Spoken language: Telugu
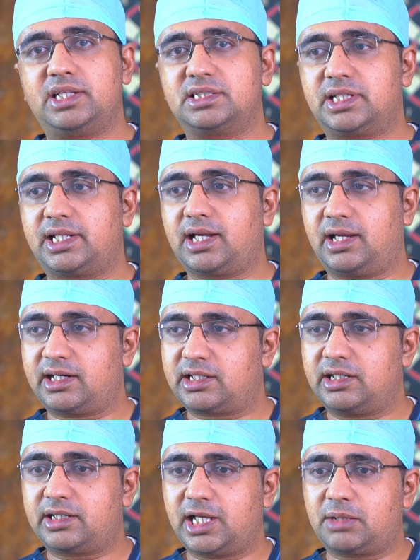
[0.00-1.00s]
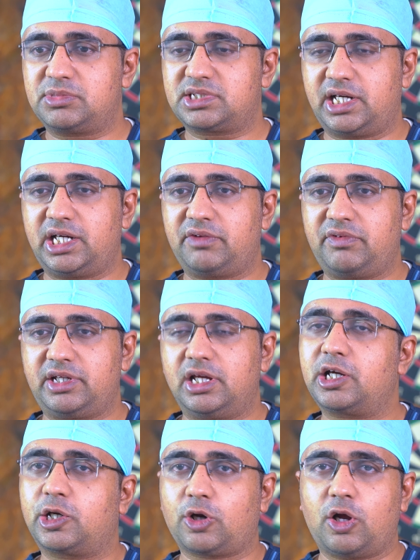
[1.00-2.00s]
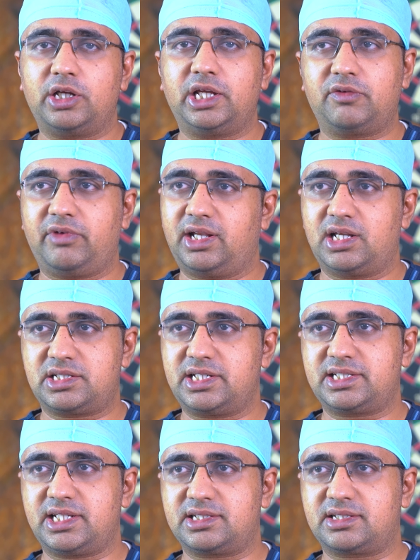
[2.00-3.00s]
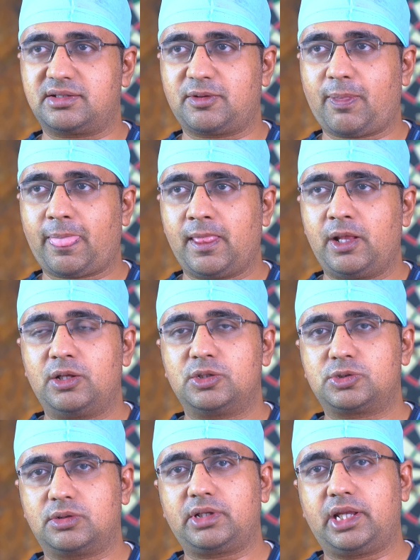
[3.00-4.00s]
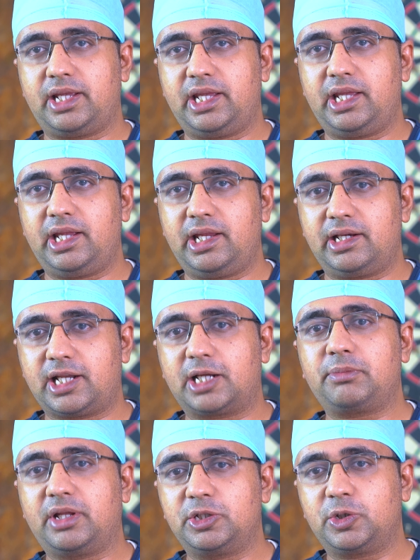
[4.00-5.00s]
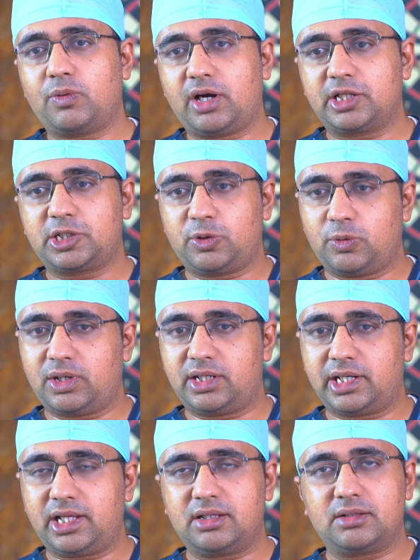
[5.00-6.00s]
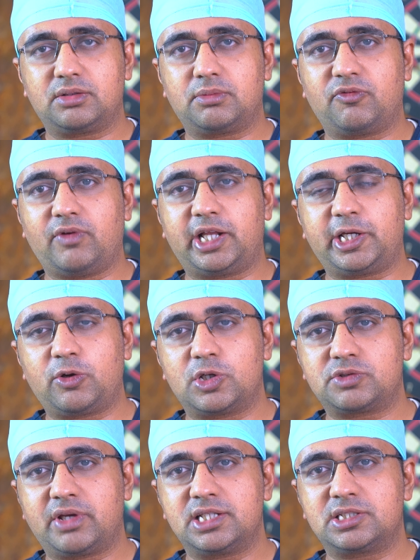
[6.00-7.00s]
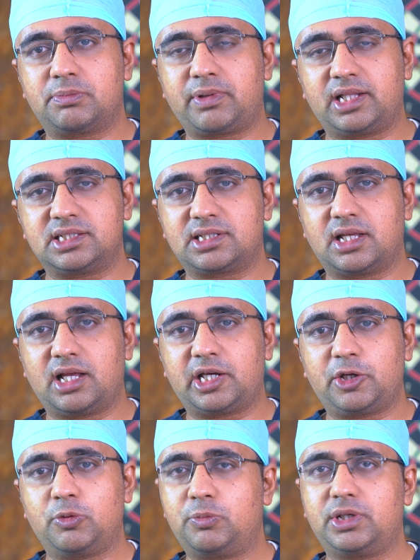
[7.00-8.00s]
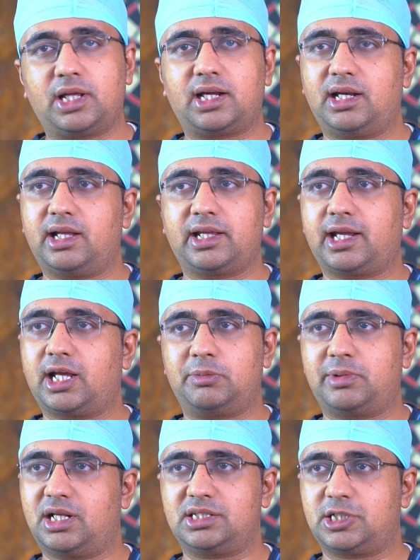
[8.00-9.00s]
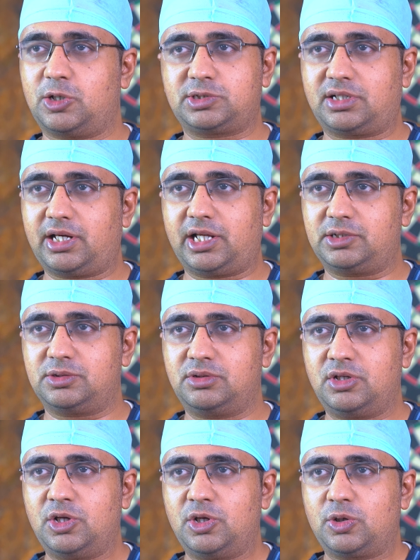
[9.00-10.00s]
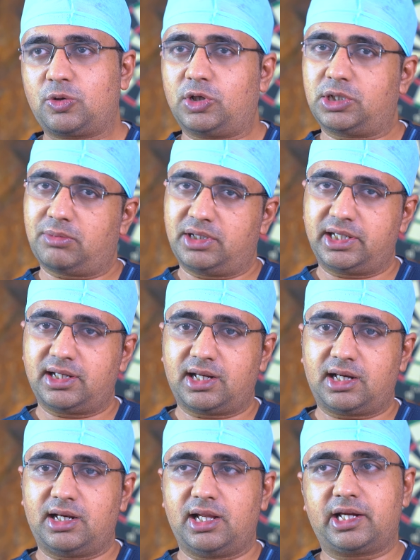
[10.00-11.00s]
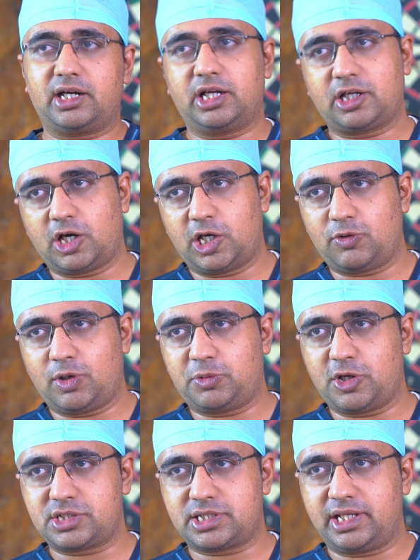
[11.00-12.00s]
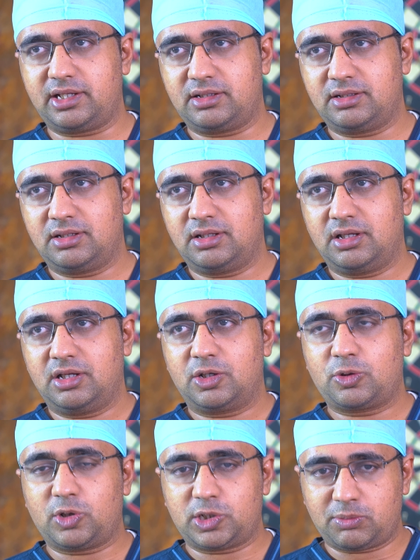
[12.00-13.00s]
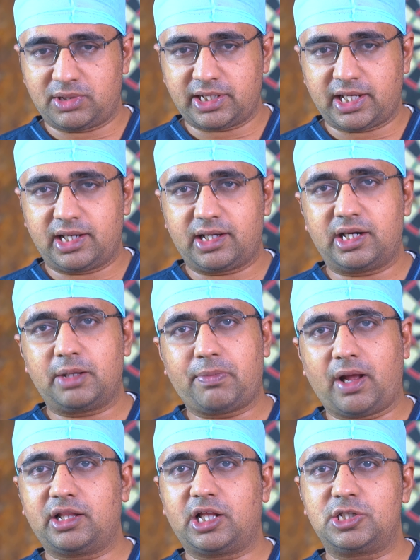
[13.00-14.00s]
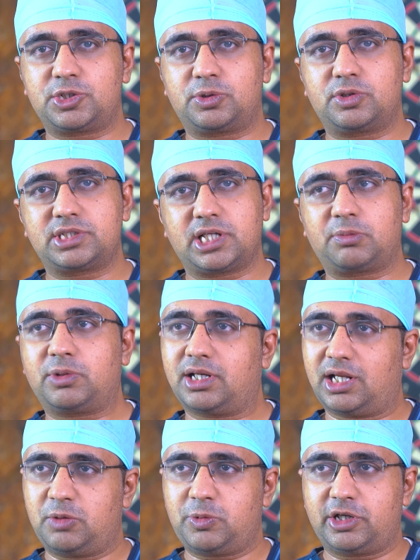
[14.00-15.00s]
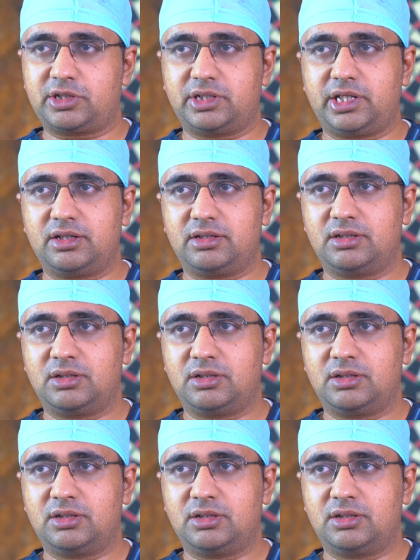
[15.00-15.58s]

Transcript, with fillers: వెయిన్స్కి కరెక్ట్ టర్మ్ సైంటిఫిక్గా క్రానిక్ వెయినస్ డిసీజ్ సో ఈ టర్మ్ ఎందుకు వాడతాము అంటే వారికోజ్ వెయిన్స్ ప్రతిసారి ఉబ్బు నరాల్లాగే కనబడాల్సిన అవసరం లేదు కొంతమందికి నరాలు లేకుండా కాళ్ళు వాపలు వస్తాయి కొంతమందికి ఏంటంటే పాదాల చుట్టూ చర్మం నల్లబడుతుంది